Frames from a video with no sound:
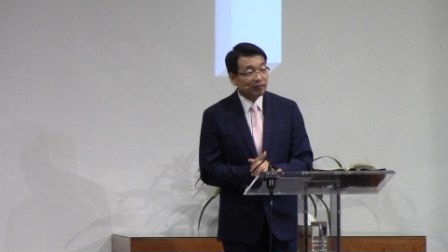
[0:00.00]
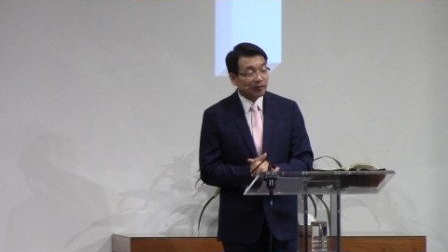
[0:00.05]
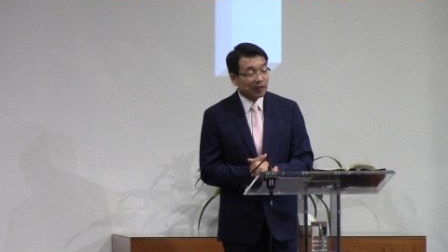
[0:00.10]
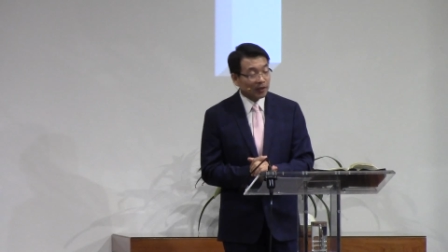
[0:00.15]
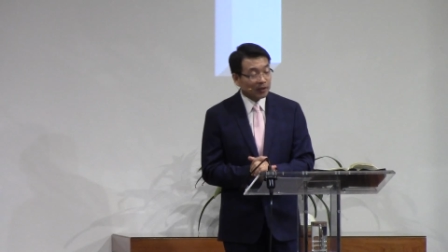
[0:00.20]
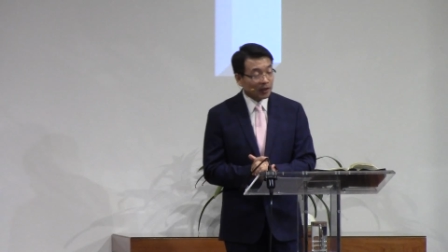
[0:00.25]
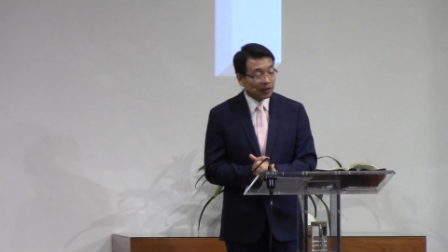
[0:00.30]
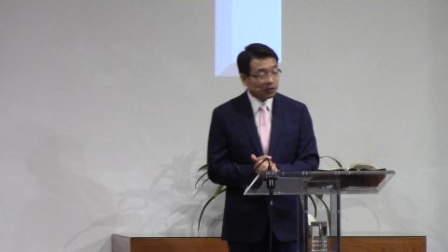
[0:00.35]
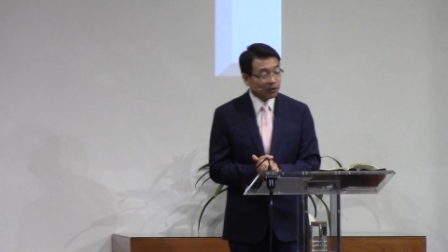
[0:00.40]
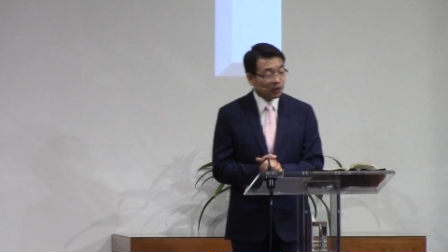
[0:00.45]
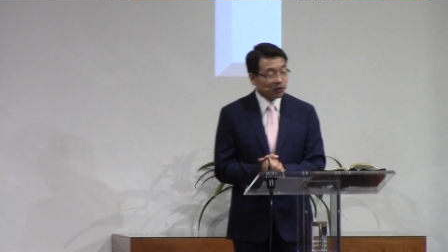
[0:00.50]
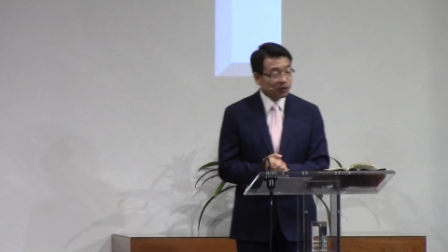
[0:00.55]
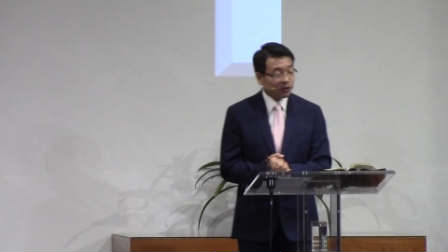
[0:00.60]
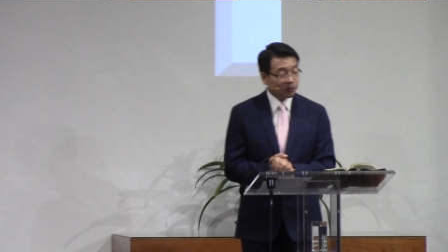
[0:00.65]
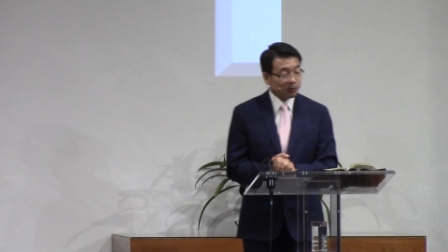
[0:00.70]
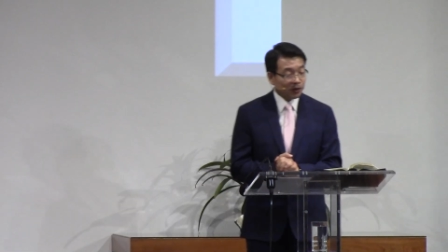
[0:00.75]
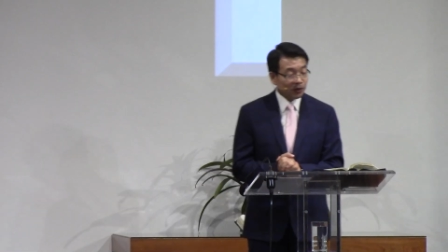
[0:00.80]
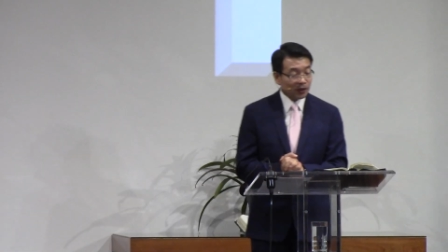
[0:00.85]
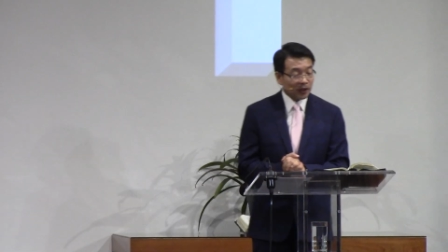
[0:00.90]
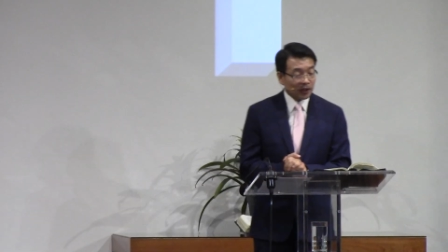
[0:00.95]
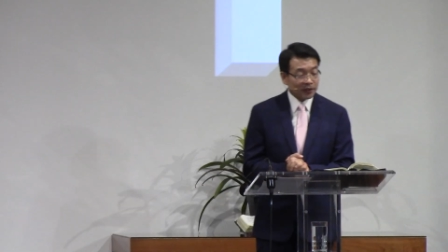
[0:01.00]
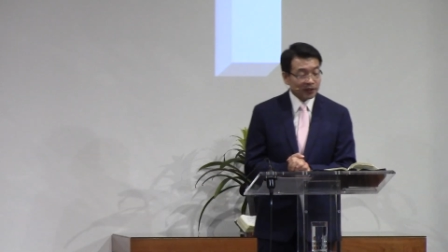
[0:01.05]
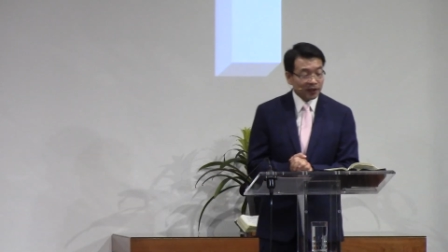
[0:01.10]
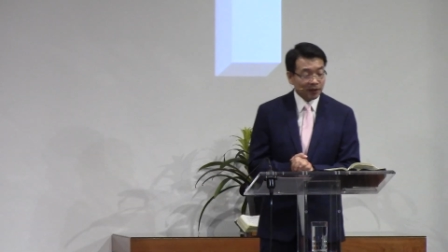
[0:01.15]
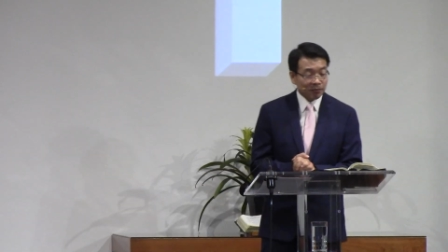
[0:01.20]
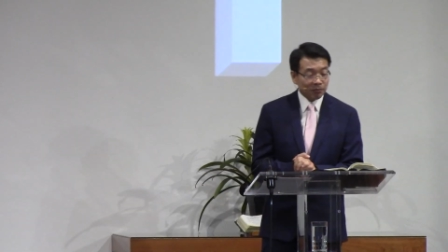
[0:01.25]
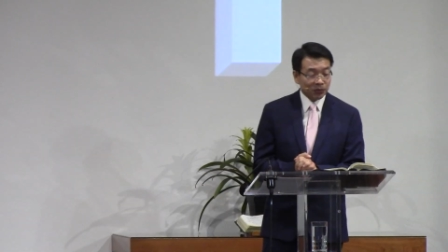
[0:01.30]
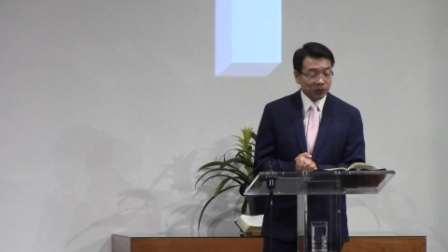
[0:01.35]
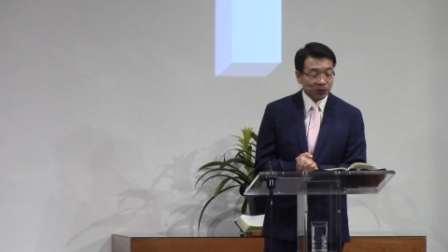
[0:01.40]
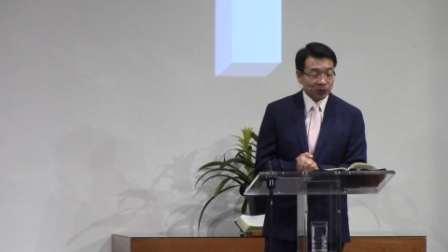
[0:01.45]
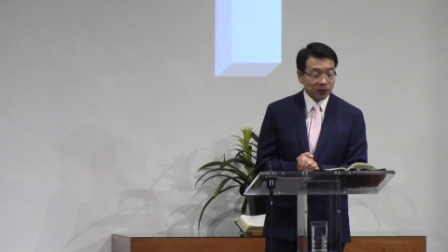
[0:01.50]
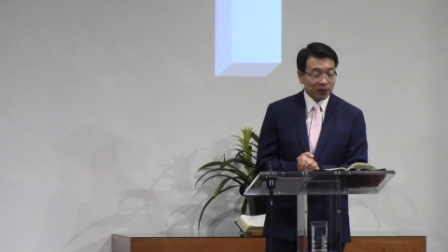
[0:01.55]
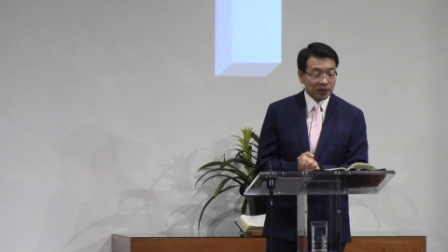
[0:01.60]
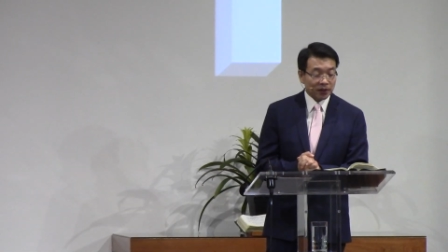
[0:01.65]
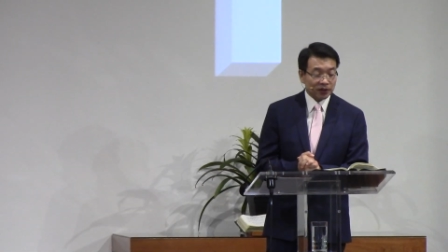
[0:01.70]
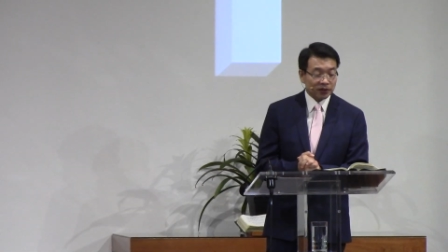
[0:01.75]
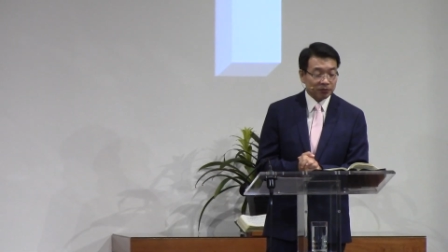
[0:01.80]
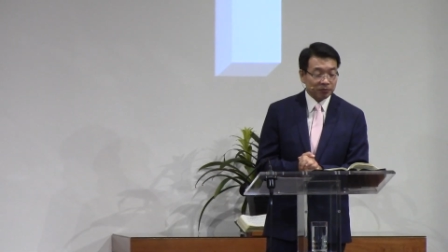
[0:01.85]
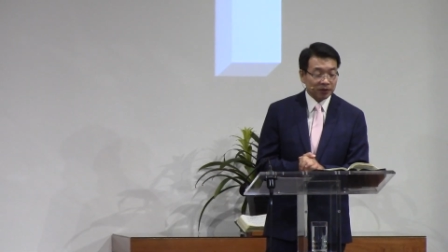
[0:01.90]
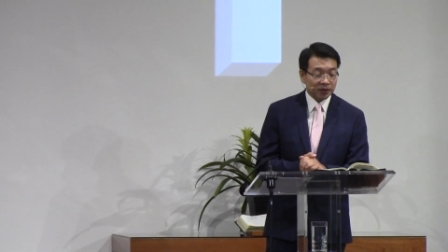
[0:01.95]
예, 찾으셨으면 같이 한번 또
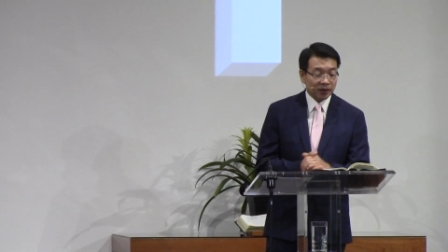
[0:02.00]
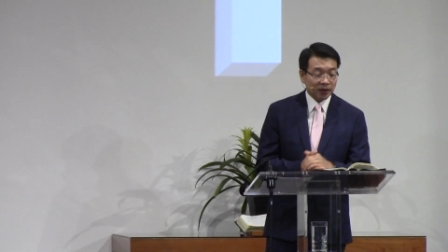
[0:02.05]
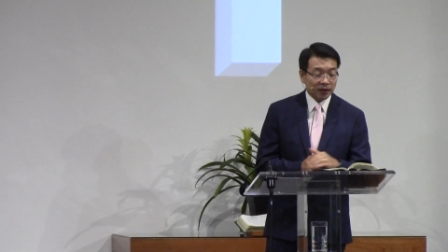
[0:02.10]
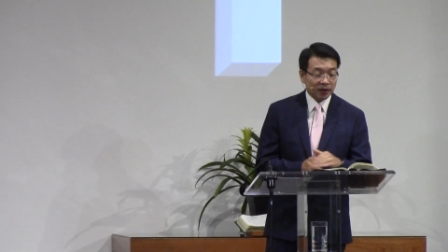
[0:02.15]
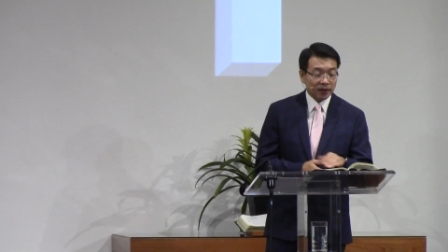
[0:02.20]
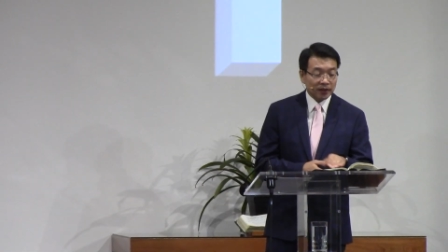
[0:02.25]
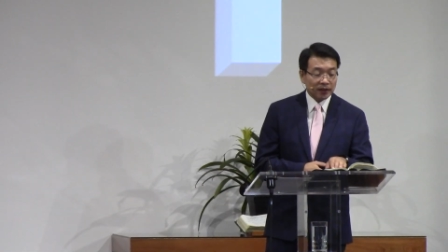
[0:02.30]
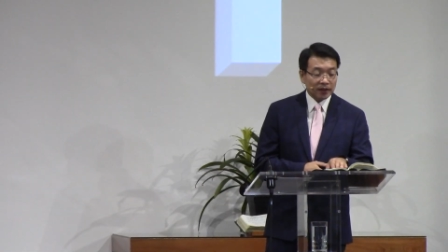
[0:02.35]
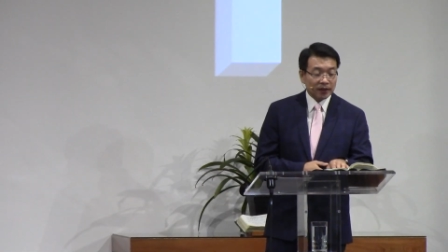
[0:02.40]
읽겠습니다.